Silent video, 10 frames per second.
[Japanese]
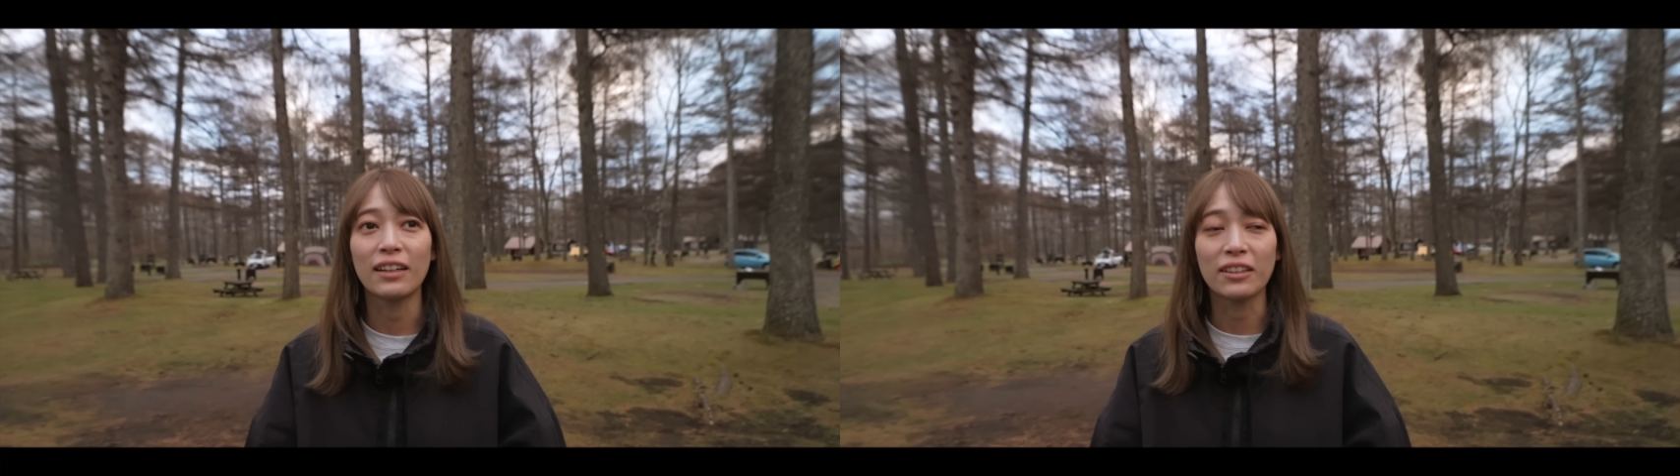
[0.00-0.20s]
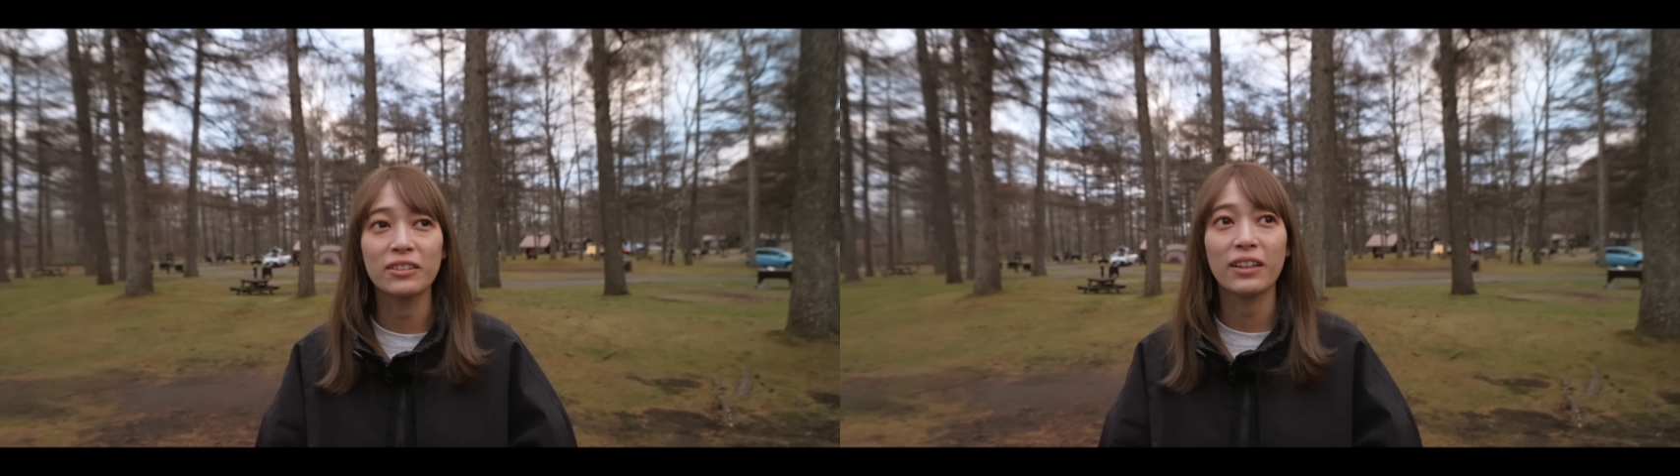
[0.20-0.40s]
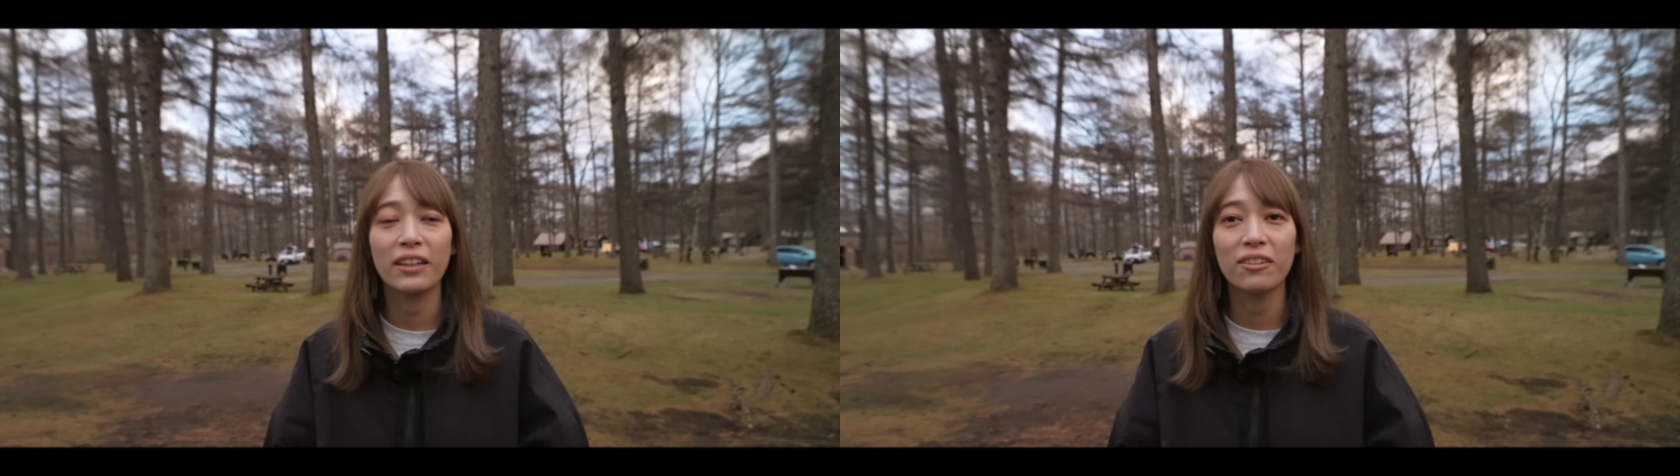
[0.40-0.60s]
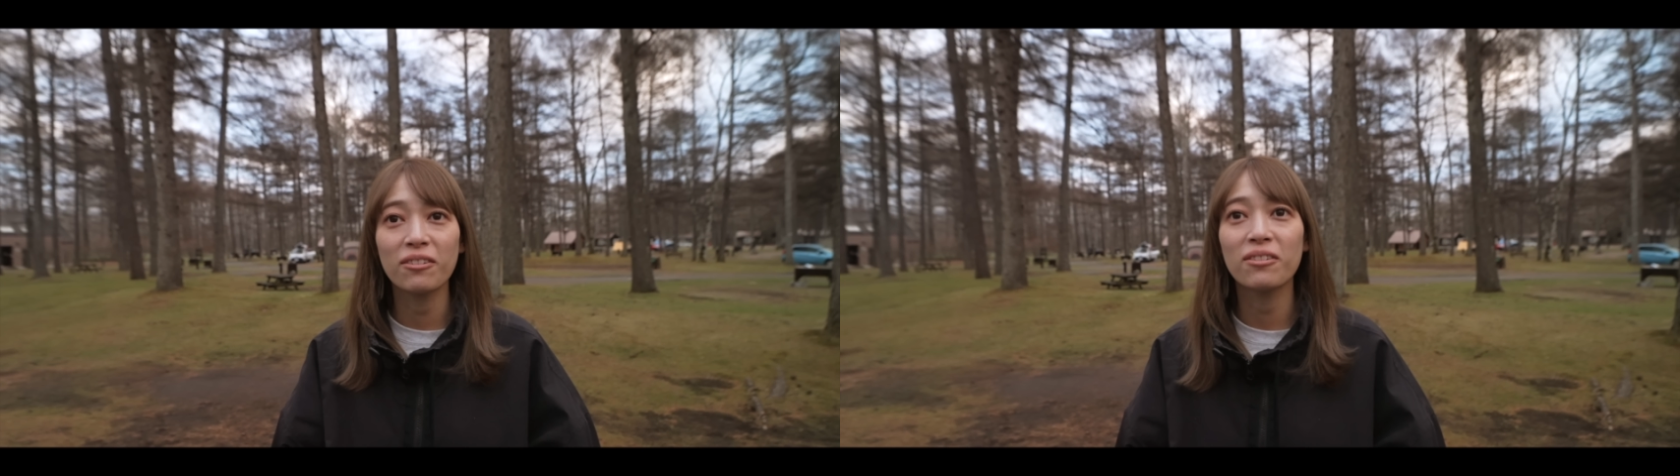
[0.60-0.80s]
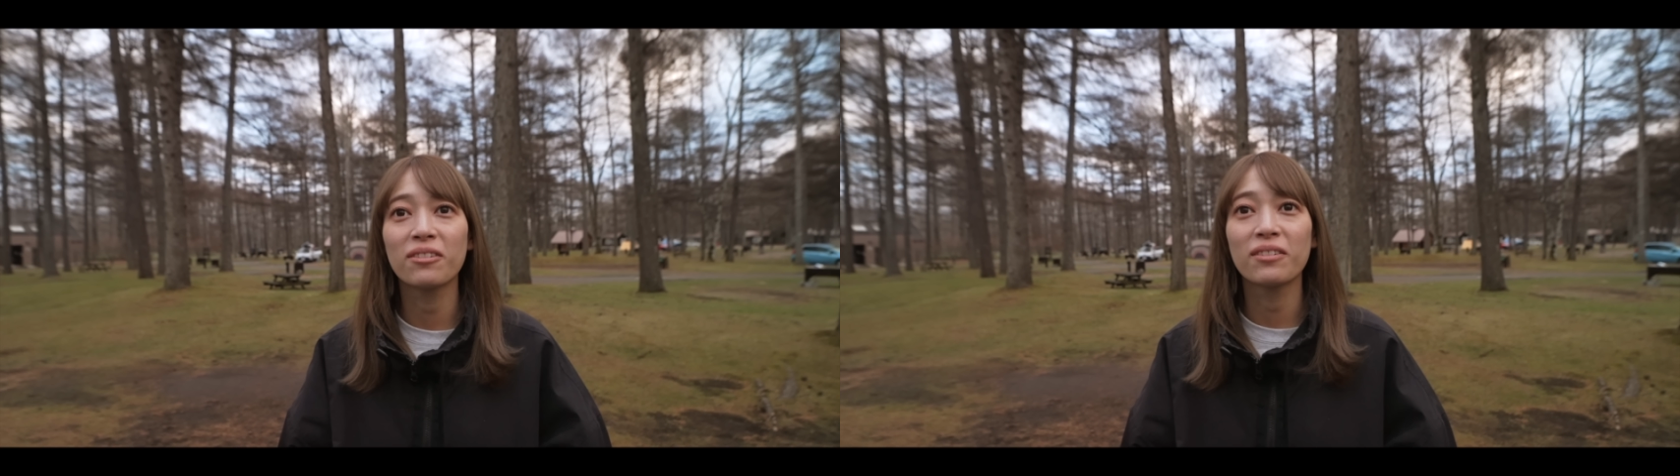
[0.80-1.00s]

楽園の